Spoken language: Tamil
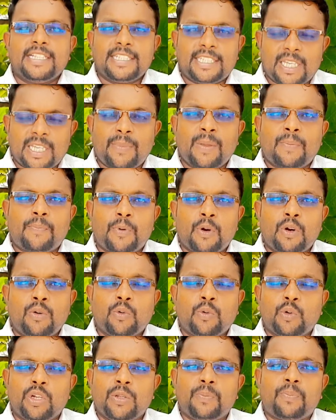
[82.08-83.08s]

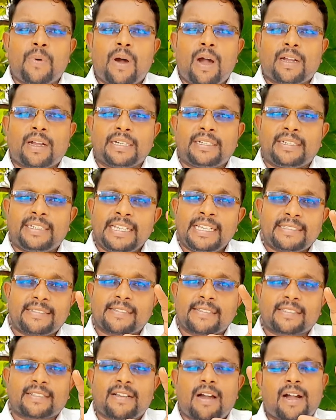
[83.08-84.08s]
ஜெபிப்போம் குறிப்பாக
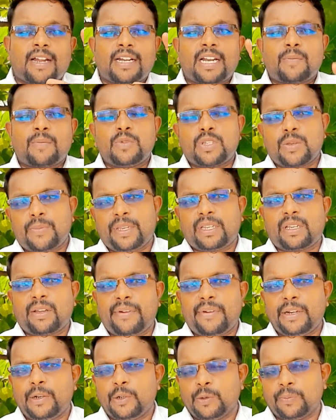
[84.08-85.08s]
டீச்சர்ஸ்க்காக நாம் ஜெபிக்க
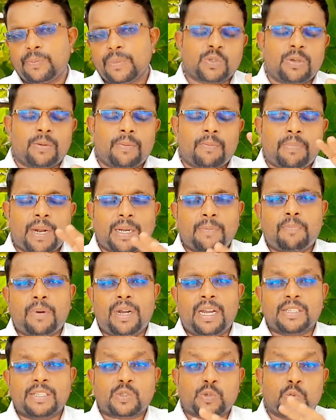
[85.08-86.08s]
வேண்டும்
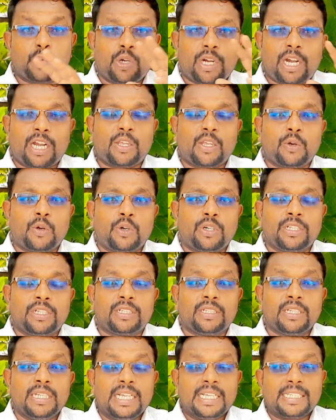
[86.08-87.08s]
பற்பல சூழ்நிலையோடு
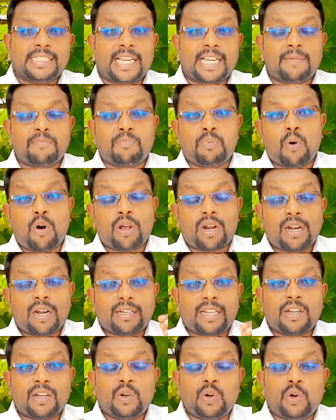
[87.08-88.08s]
சில
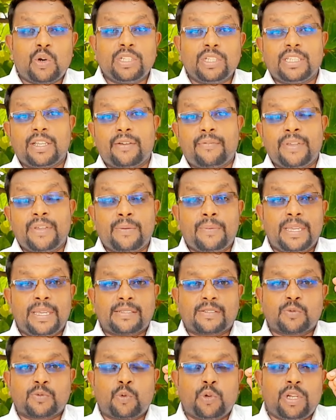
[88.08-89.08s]
போராட்டங்களோடு இந்த
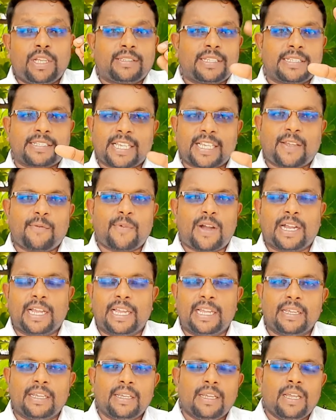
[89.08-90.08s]
விபிஎஸ் ஊழியத்தை செய்வாங்க
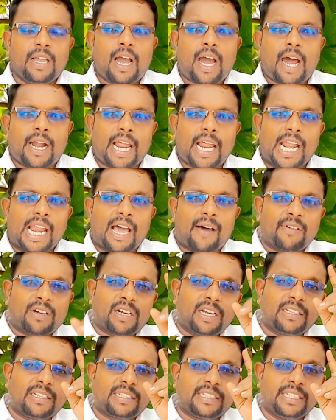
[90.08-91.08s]
ஆனால்
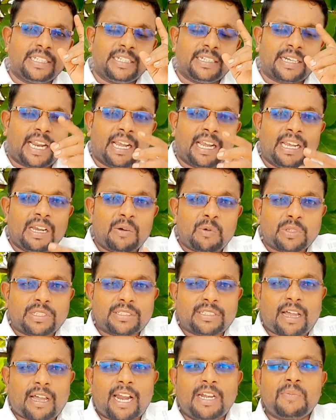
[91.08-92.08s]
அவர்களுக்கு நல்ல ஒரு
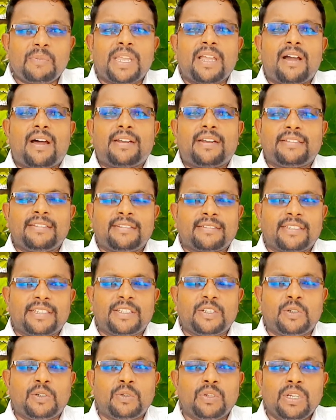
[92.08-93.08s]
தாழ்மையான
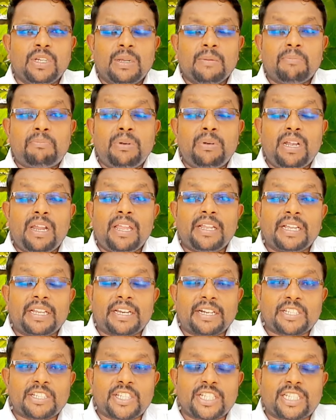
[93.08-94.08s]
இருதயம் பிள்ளைங்க
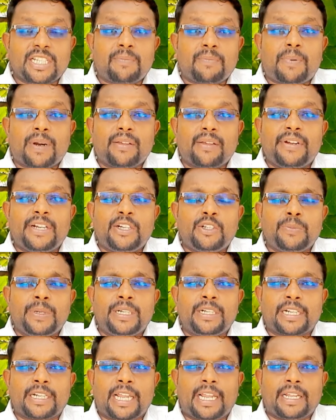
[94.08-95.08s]
ரட்சிக்கப்பட வேண்டும்
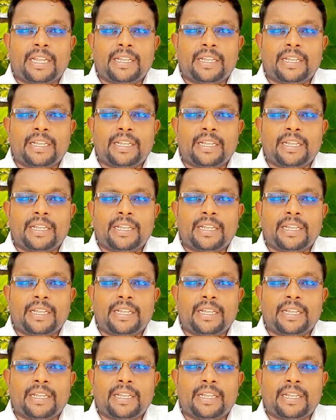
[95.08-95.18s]
என்ற